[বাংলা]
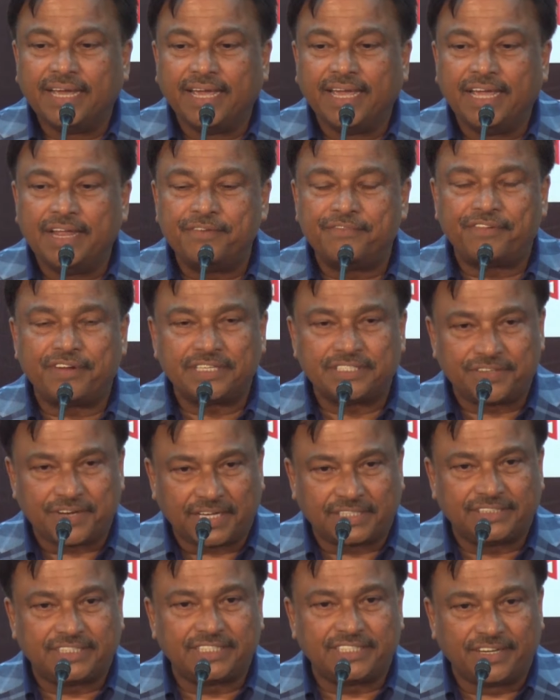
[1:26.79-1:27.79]
এই
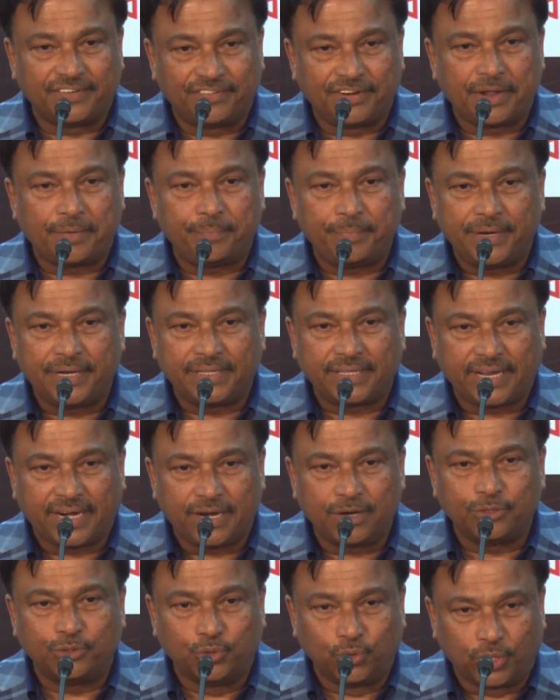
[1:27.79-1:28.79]
ইনফ্রাস্ট্রাকচার ডেভেলপমেন্টে তারা
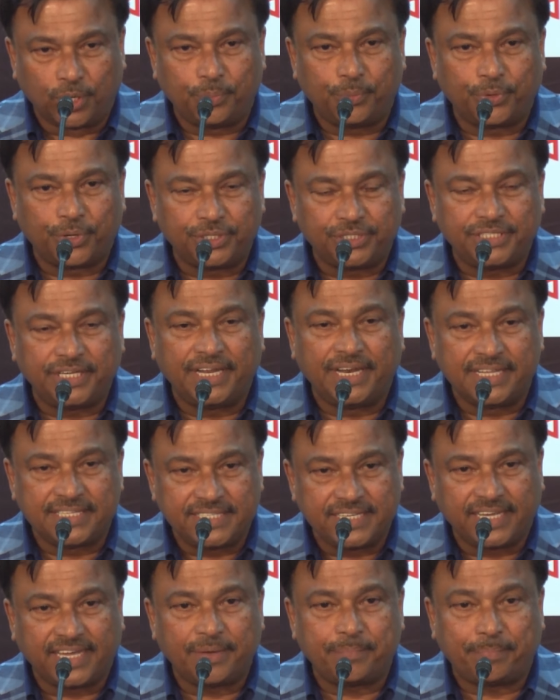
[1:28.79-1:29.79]
ঝুঁকে পড়েছে
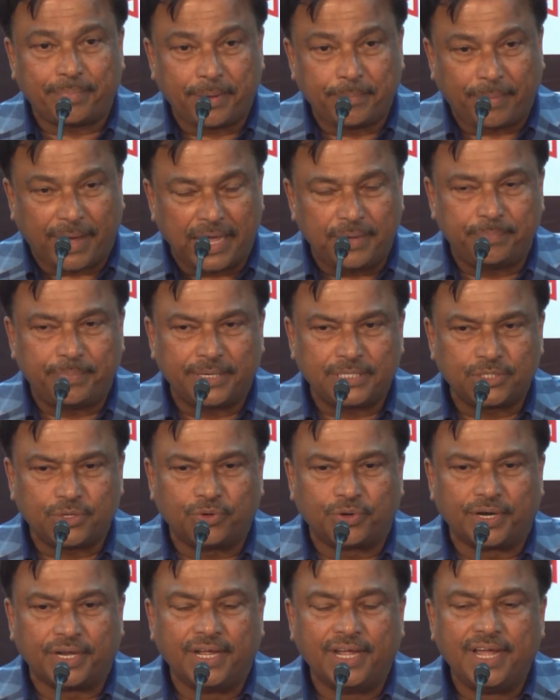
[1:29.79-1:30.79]
এনএসসিকে বাইপাস
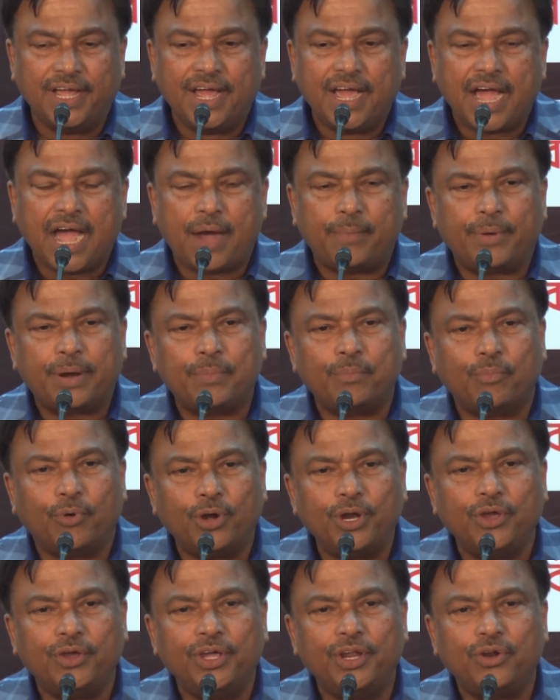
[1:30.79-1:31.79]
করে আমার
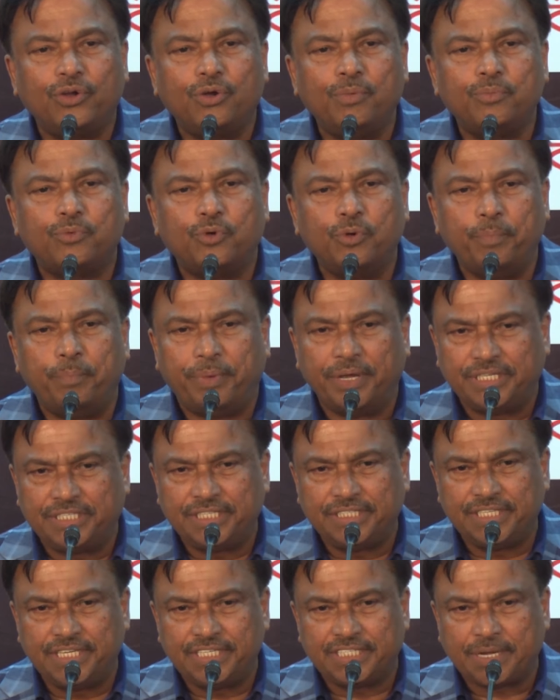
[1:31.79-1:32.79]
মনে হয় এরকম খুব
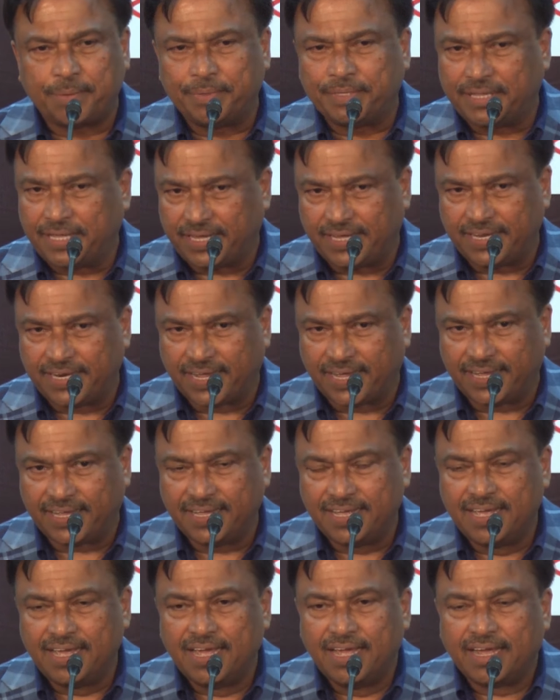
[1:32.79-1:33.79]
বেশি জিনিস আমি দেখি নাই
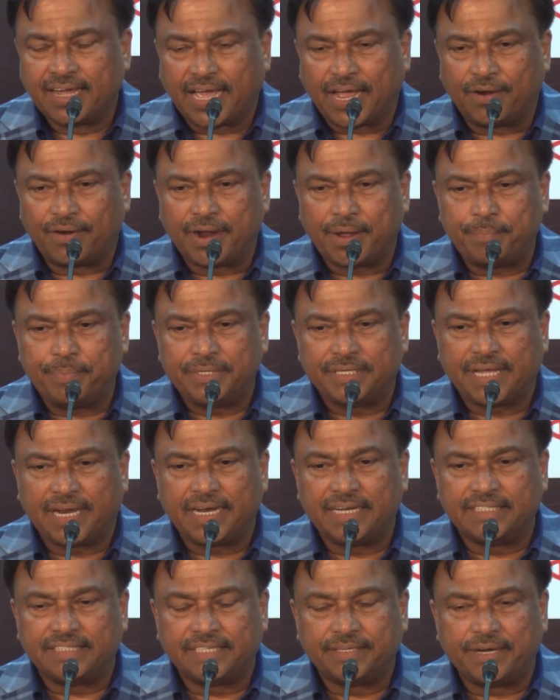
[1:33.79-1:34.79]
কেননা আপনি
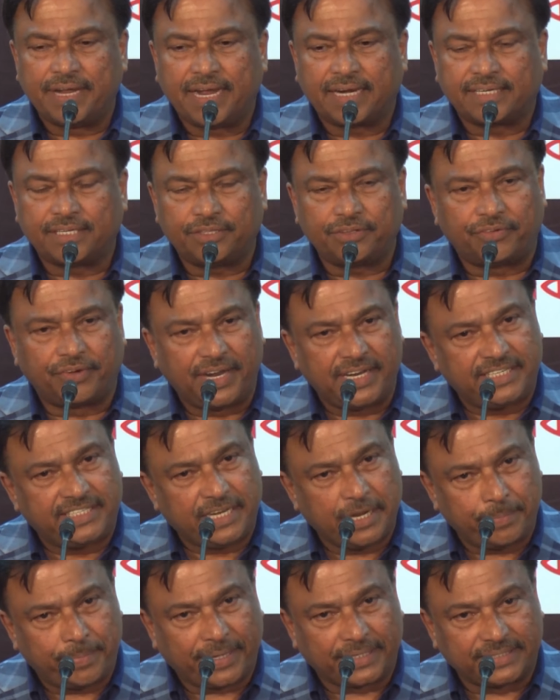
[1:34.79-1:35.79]
জানেন যে একটা তো
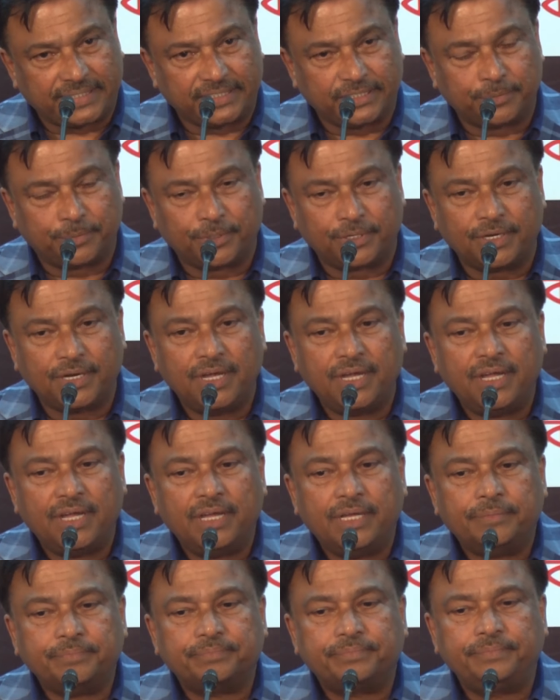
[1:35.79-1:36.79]
রেকটিপ আছে যেমন
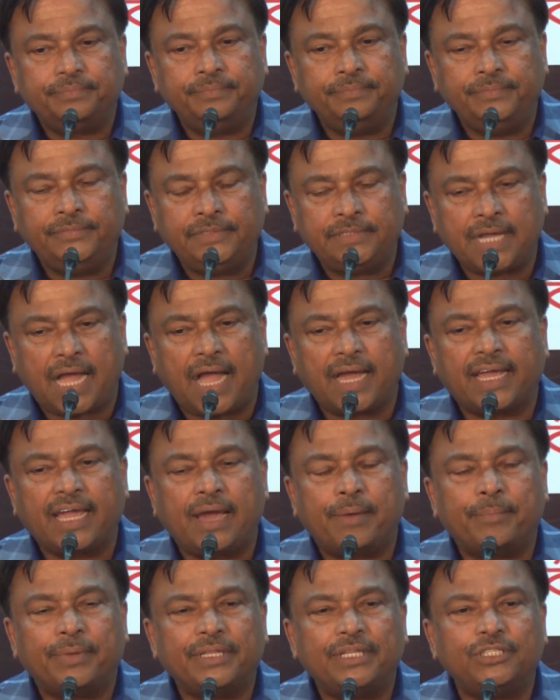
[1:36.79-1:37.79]
আগে
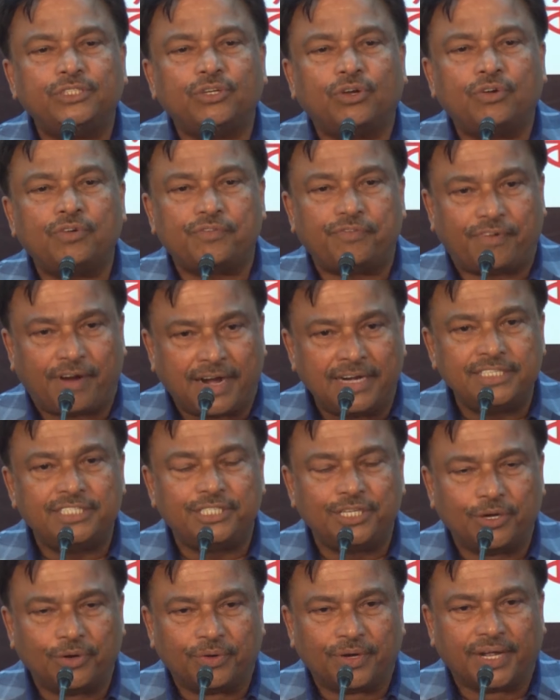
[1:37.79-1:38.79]
আমাদের যখন ফান্ড
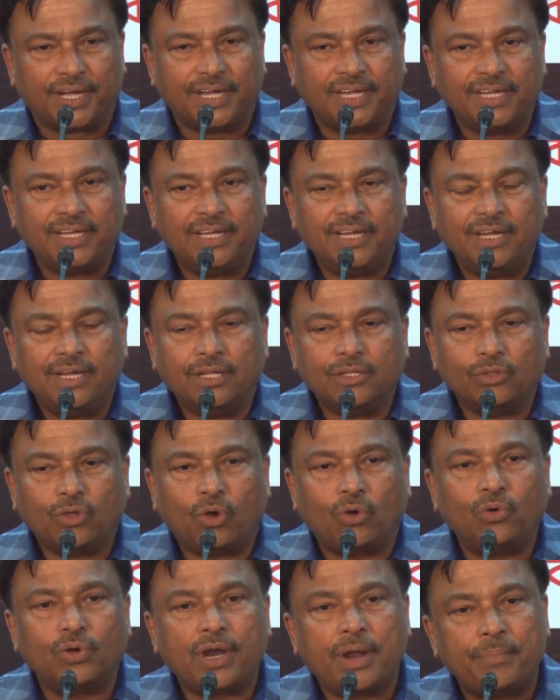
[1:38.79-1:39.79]
ছিল না
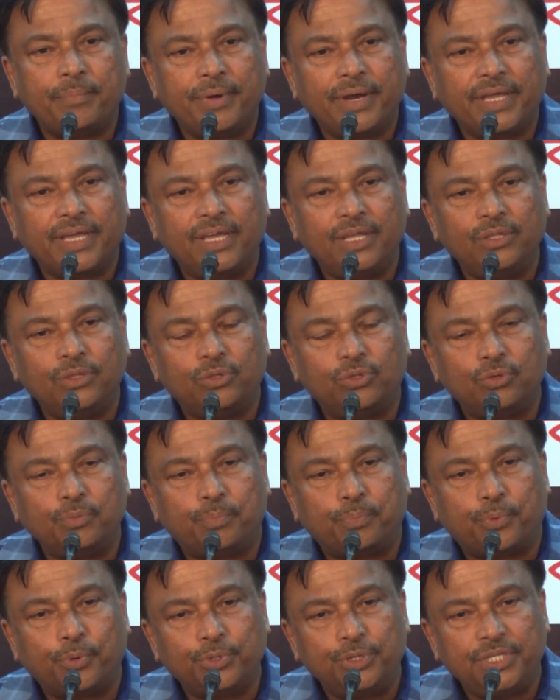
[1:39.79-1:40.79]
তখন আমরা কিন্তু
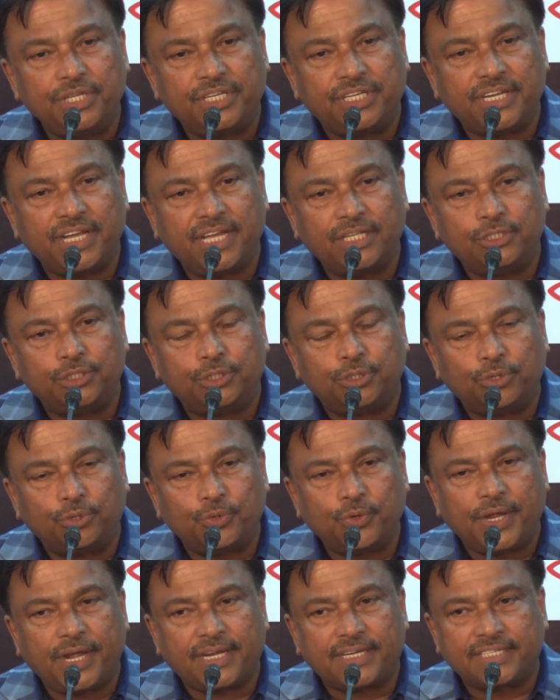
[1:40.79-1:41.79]
প্রতিটা
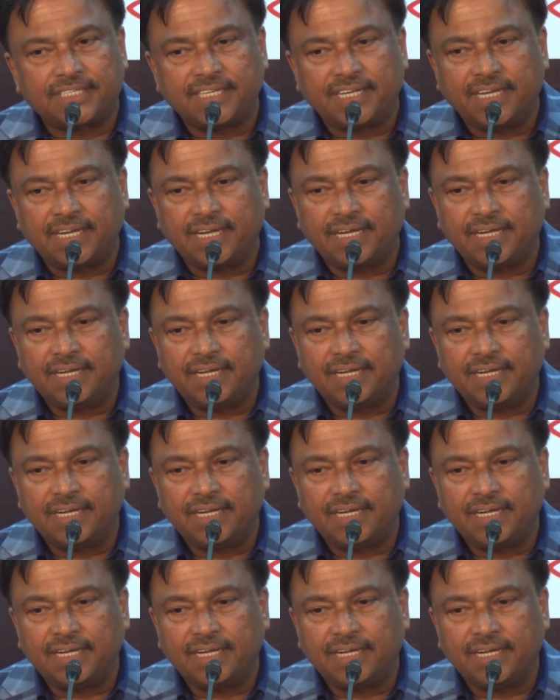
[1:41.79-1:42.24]
ছোট একটা